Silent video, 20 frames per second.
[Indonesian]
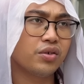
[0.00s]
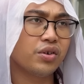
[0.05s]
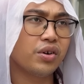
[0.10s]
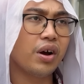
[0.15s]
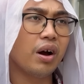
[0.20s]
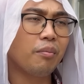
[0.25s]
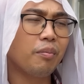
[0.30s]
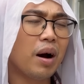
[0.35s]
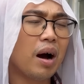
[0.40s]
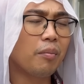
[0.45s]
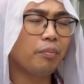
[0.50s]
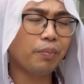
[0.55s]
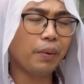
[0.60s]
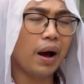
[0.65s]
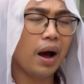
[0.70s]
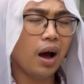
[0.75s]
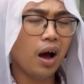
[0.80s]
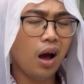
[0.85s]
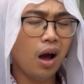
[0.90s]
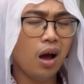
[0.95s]
Gak
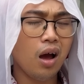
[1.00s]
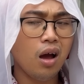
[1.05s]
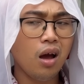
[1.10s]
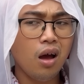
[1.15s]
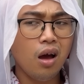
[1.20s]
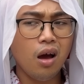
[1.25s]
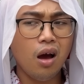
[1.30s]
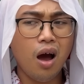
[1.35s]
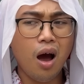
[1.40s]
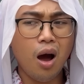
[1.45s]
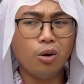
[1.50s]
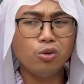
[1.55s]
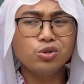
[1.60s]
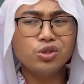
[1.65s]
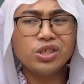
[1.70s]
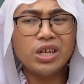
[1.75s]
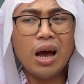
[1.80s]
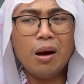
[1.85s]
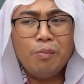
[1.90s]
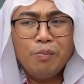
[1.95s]
apa-apa. Aku
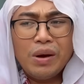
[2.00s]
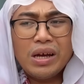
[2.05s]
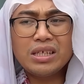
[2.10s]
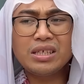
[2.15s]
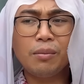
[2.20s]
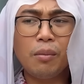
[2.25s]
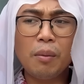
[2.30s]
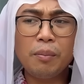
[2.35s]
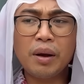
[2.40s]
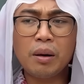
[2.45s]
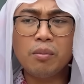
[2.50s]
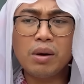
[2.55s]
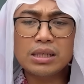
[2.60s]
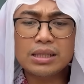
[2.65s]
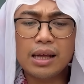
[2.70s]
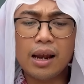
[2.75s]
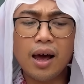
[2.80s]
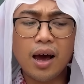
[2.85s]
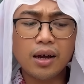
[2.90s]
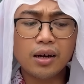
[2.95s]
capek sama
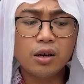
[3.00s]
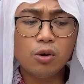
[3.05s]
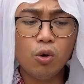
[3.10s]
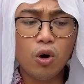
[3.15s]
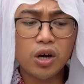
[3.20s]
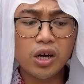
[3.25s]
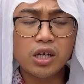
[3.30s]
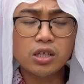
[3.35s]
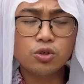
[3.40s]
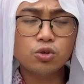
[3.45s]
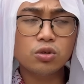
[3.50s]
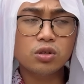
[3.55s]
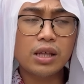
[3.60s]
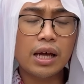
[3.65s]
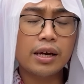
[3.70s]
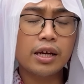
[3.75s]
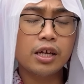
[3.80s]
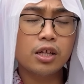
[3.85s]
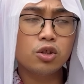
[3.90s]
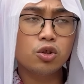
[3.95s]
permasalahan keluarga sultan
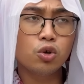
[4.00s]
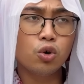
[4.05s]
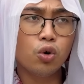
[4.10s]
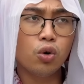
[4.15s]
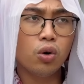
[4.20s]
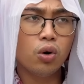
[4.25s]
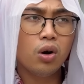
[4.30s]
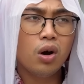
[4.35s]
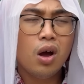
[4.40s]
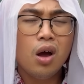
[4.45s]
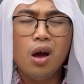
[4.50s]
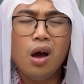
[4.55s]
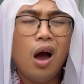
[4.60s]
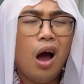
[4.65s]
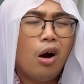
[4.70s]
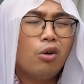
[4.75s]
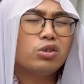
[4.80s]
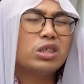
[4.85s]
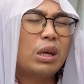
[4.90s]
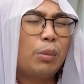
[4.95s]
itu.
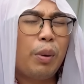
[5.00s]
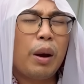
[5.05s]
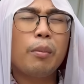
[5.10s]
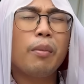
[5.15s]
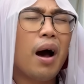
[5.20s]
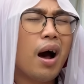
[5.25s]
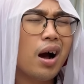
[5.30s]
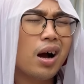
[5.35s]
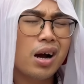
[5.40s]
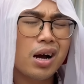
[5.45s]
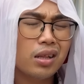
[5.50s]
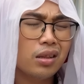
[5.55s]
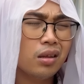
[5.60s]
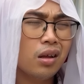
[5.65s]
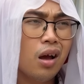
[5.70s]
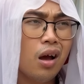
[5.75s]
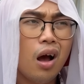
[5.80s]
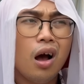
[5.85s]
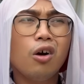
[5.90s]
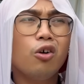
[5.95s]
Aku capek banget.
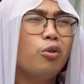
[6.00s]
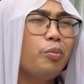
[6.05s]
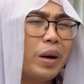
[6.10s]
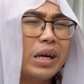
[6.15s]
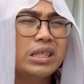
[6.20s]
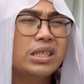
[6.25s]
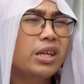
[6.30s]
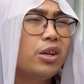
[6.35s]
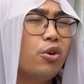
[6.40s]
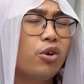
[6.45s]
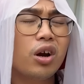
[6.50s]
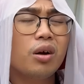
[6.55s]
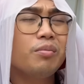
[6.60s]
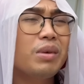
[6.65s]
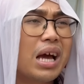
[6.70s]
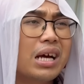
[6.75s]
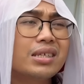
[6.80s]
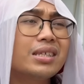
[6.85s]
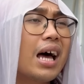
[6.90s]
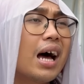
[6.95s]
Aku pengen jadi orang
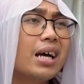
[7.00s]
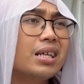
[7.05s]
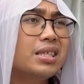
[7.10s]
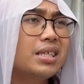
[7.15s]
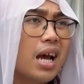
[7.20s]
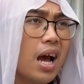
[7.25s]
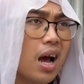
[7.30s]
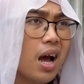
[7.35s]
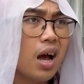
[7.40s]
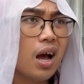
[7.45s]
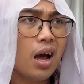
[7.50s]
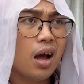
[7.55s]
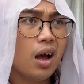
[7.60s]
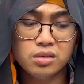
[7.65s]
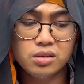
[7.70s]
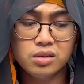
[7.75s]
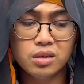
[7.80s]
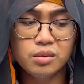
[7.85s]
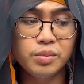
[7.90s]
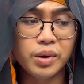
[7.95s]
biasa aja.
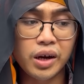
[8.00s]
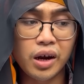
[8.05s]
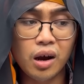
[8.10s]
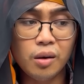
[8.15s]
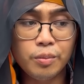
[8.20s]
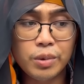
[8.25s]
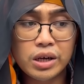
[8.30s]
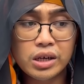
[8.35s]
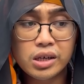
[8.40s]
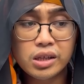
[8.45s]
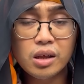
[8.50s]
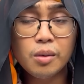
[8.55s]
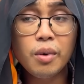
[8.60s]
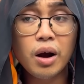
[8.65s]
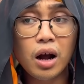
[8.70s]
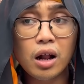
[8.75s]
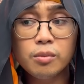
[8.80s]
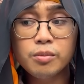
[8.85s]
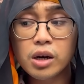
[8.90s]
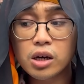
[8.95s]
Sampai kapan kita
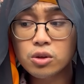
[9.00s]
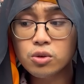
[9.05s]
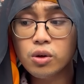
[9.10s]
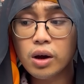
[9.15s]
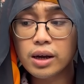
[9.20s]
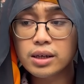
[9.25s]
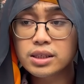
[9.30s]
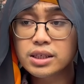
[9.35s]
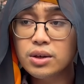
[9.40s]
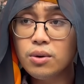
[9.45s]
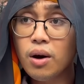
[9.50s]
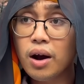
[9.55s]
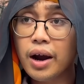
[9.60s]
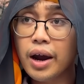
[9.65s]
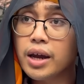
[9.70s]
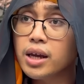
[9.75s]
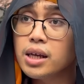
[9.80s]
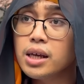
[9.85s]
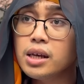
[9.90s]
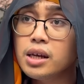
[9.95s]
bakal bertukar jiwa
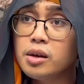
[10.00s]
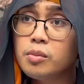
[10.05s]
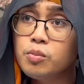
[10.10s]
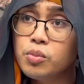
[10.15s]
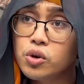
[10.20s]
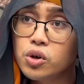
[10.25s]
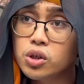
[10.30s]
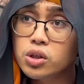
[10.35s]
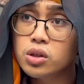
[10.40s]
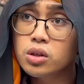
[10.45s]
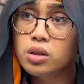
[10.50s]
kayak gini, Put?